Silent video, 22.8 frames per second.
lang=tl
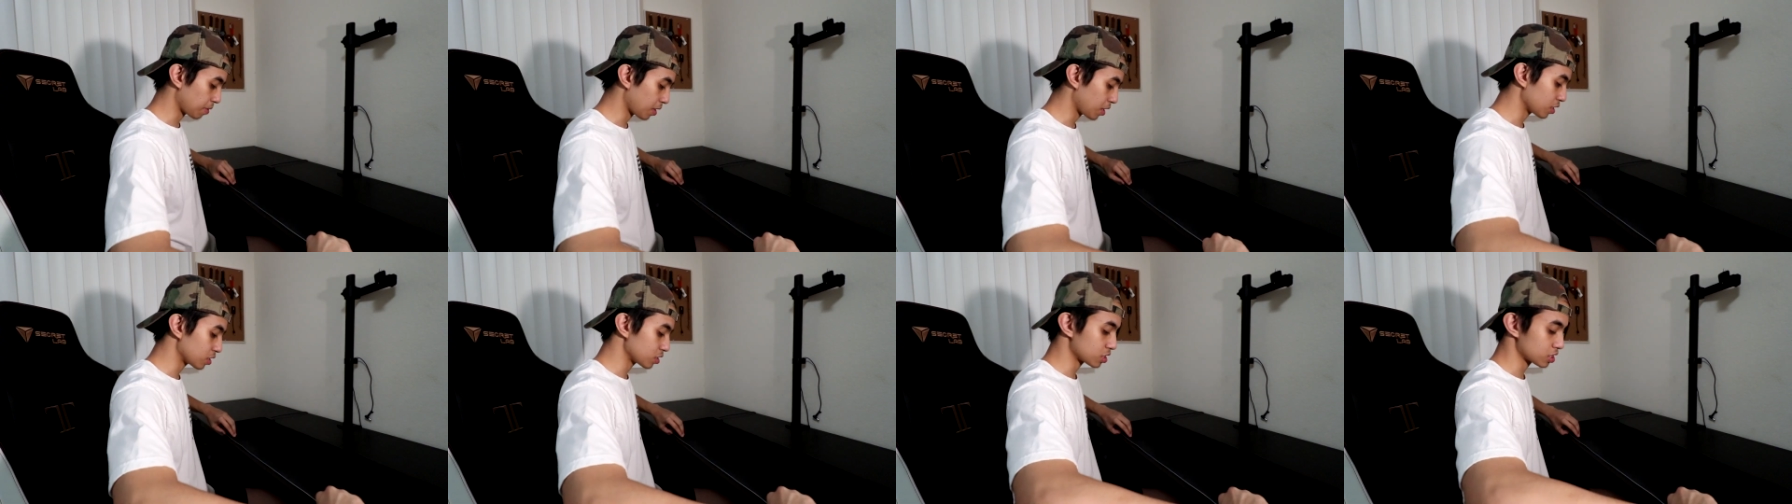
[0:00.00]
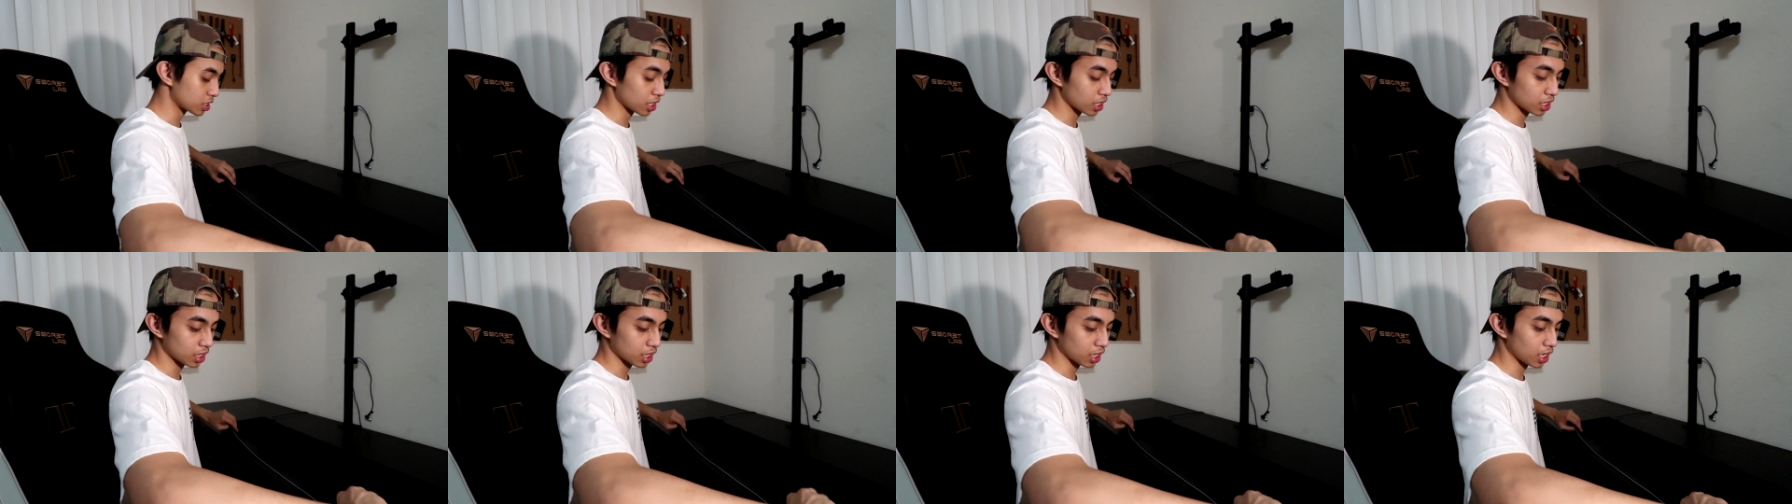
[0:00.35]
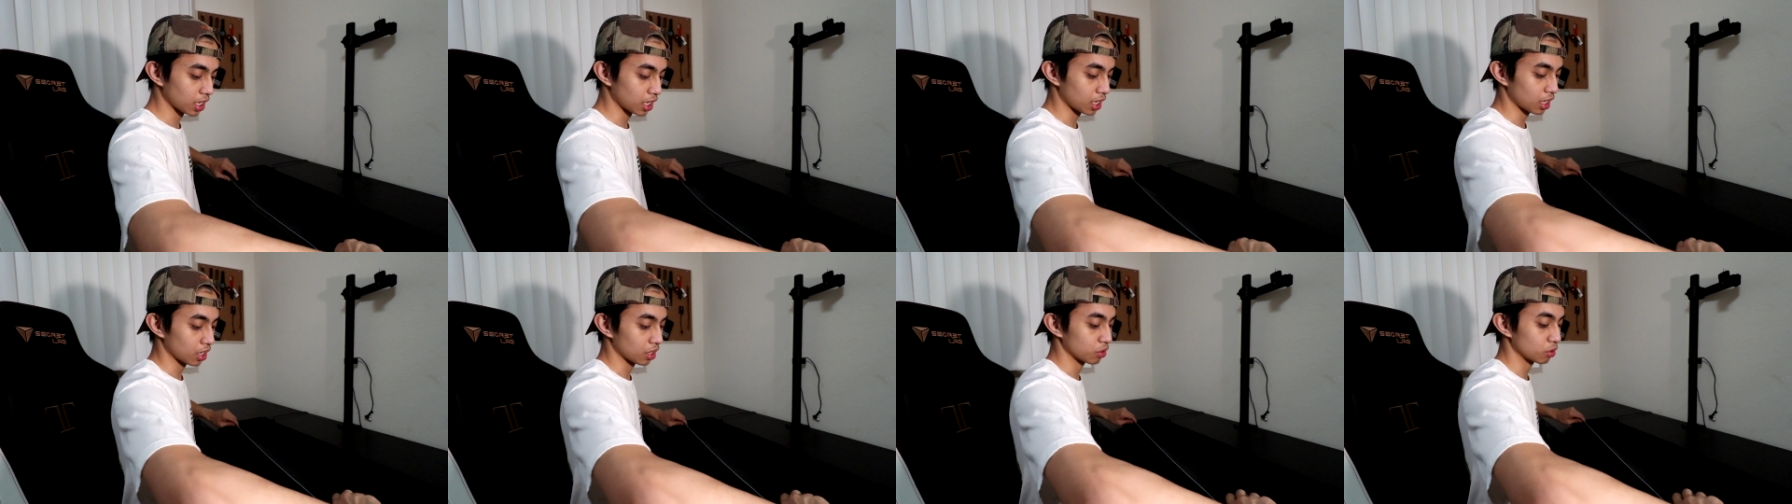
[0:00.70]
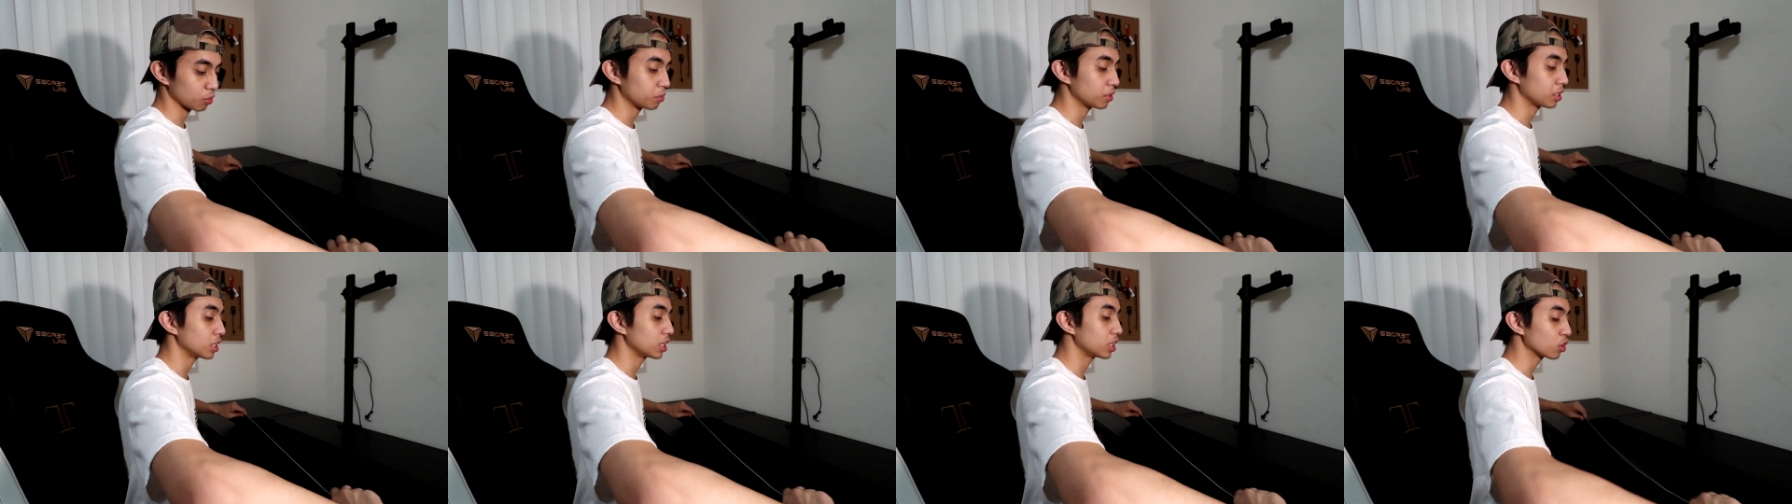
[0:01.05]
Meron siyang uh, ah,
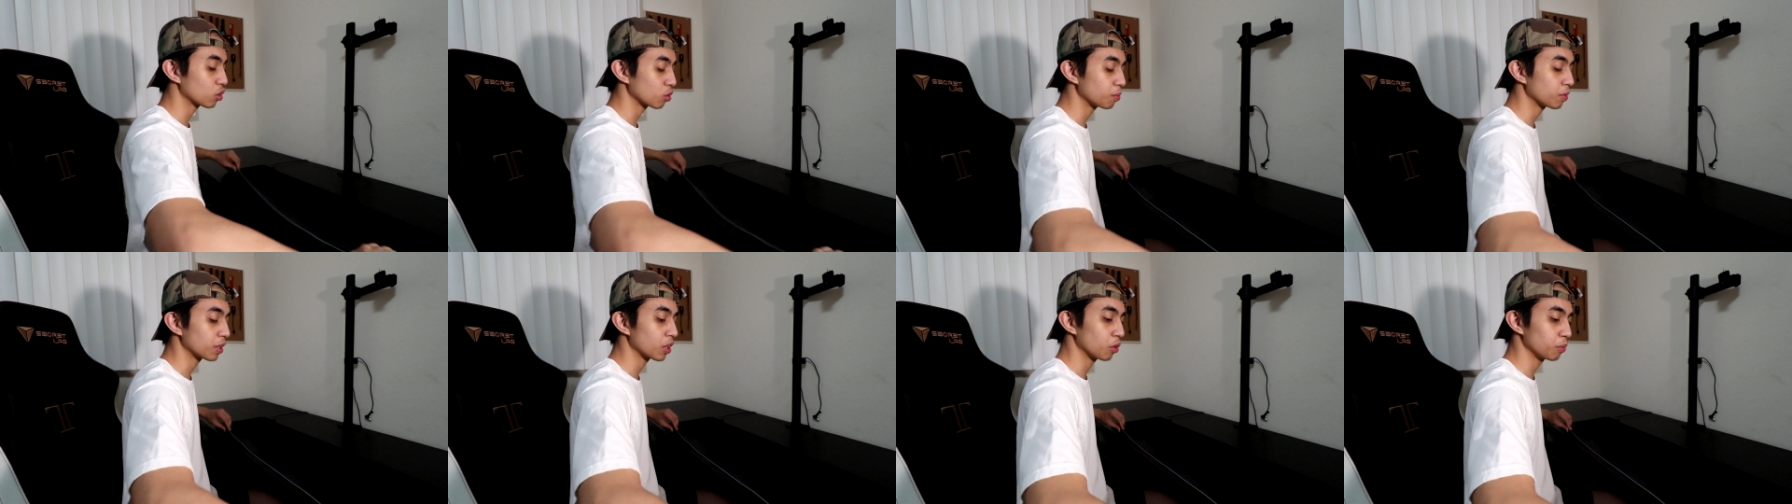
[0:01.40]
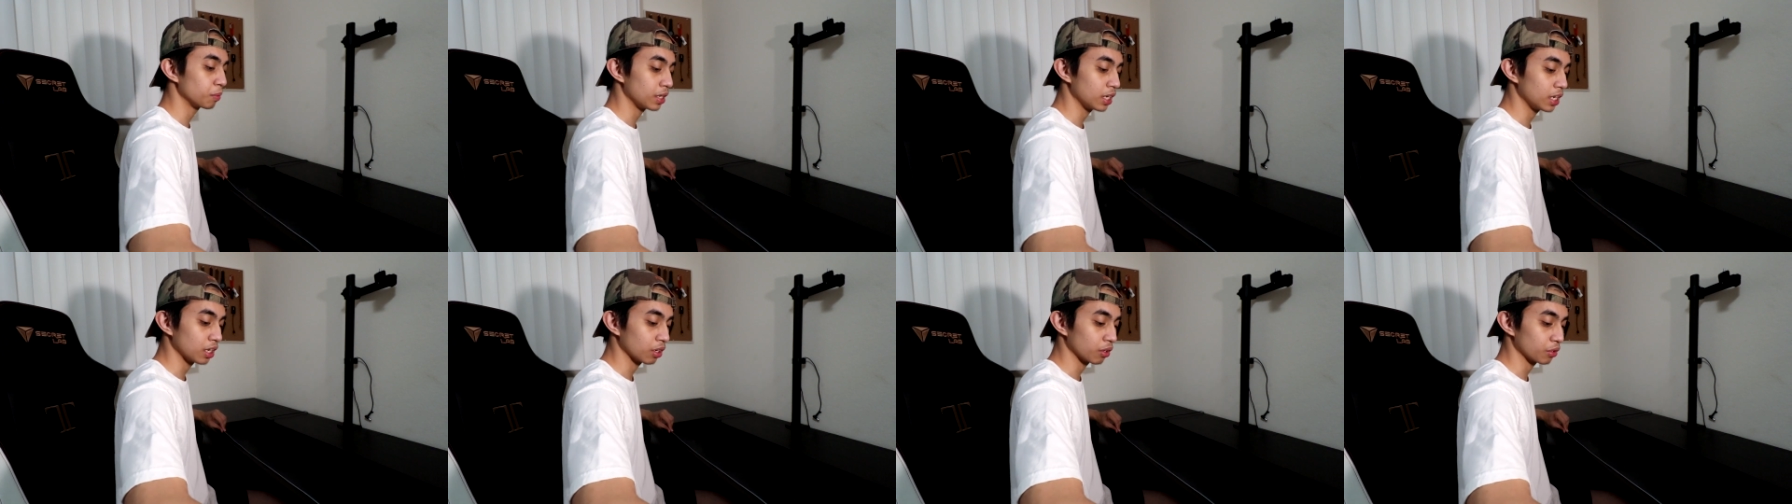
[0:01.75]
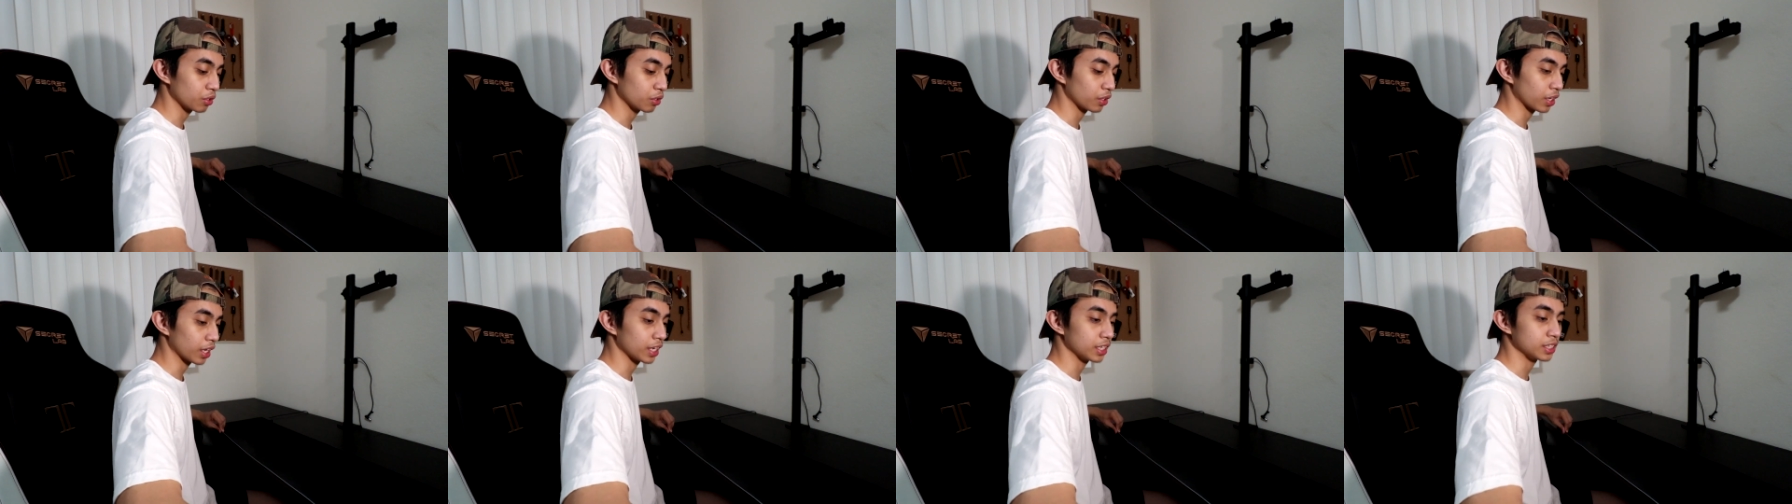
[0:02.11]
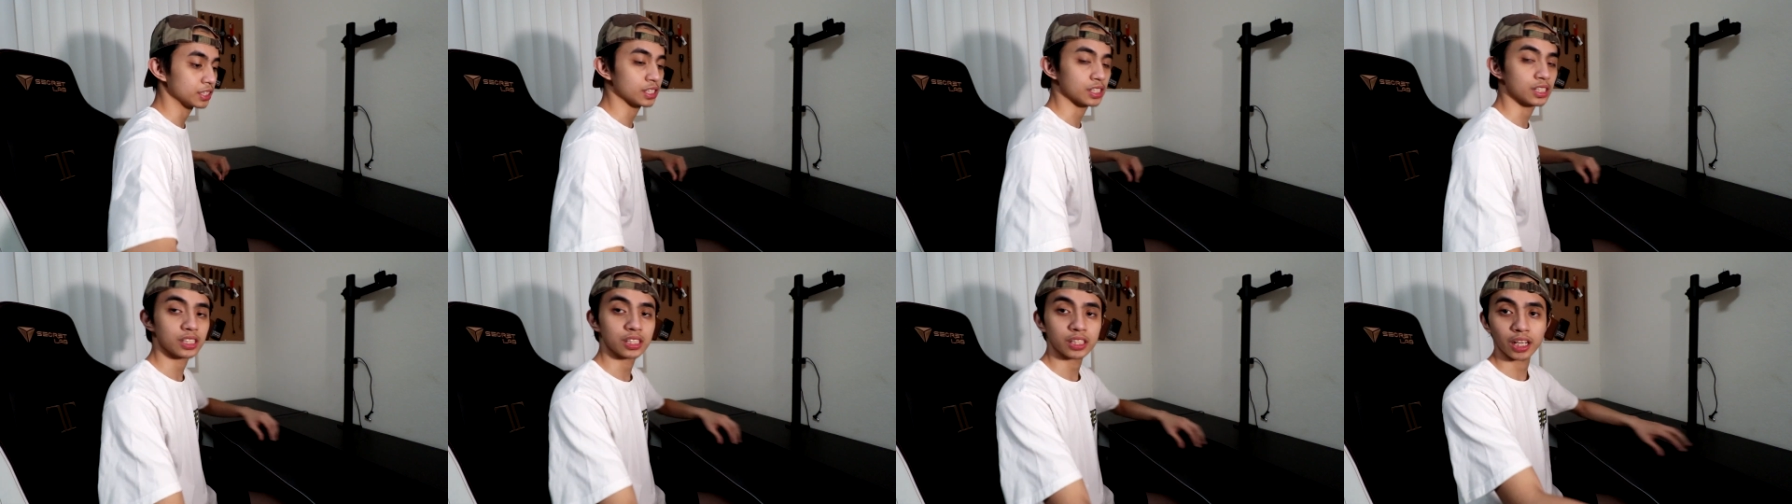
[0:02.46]
umilaw, kumbaga umilaw yung
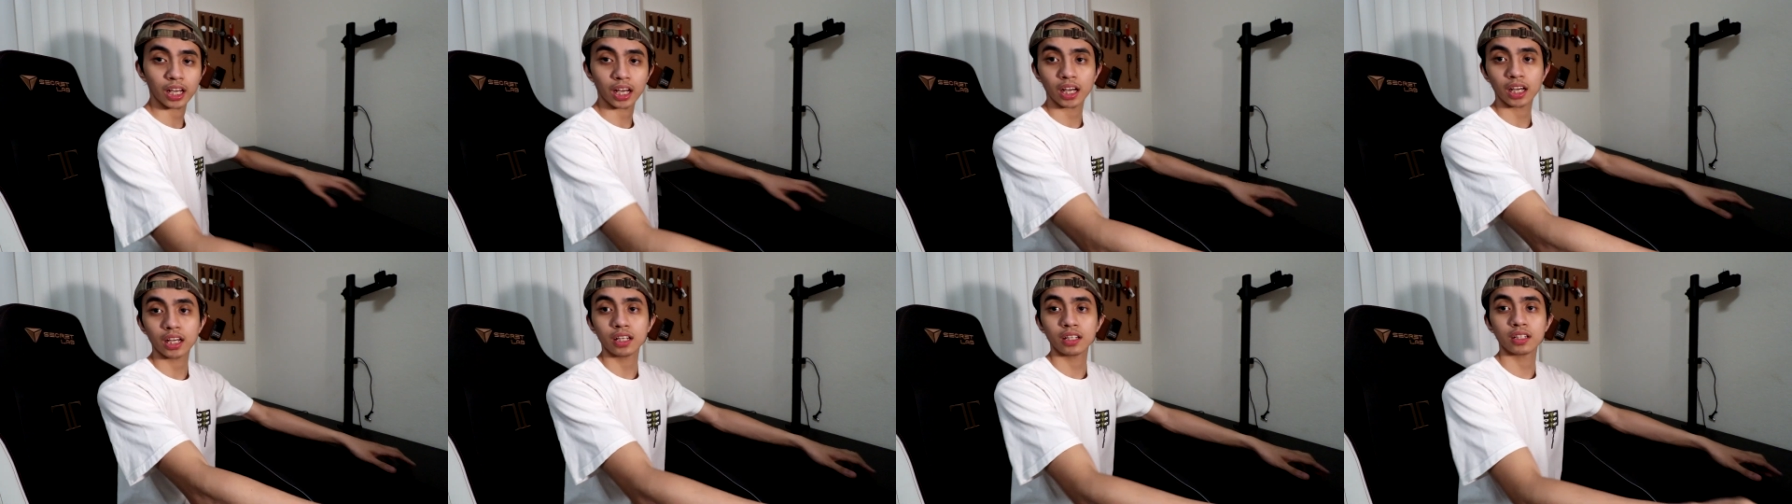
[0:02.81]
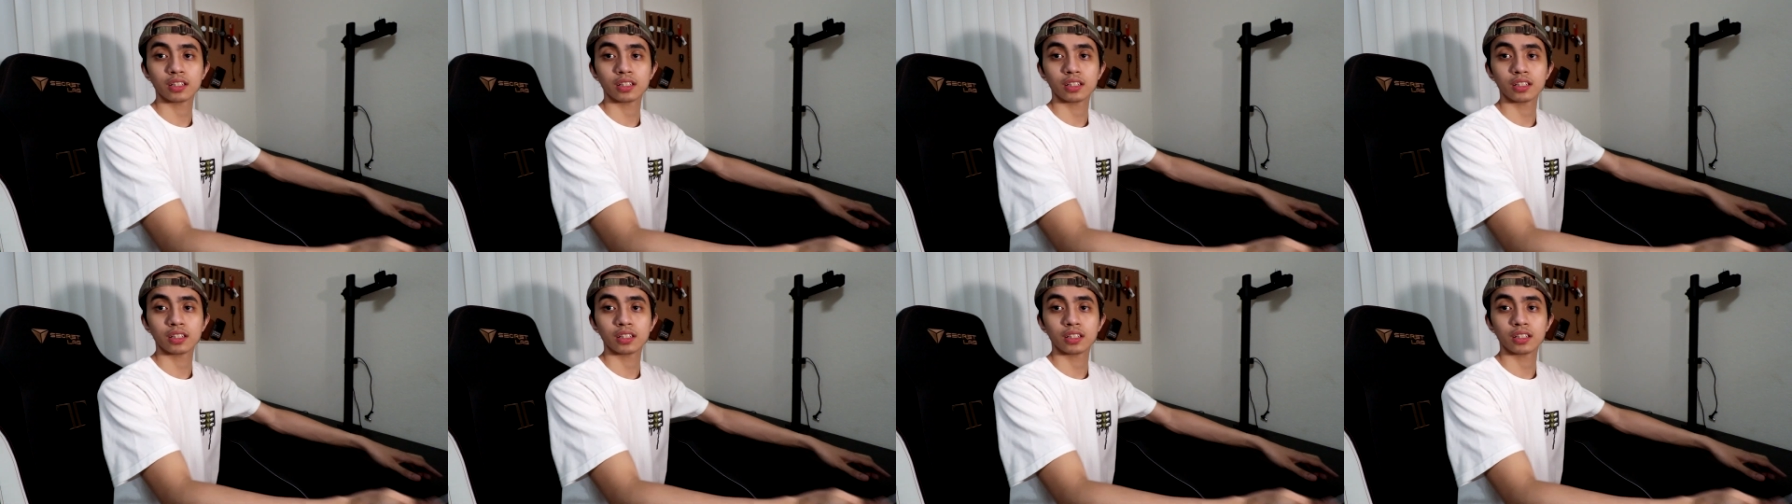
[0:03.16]
edges niya.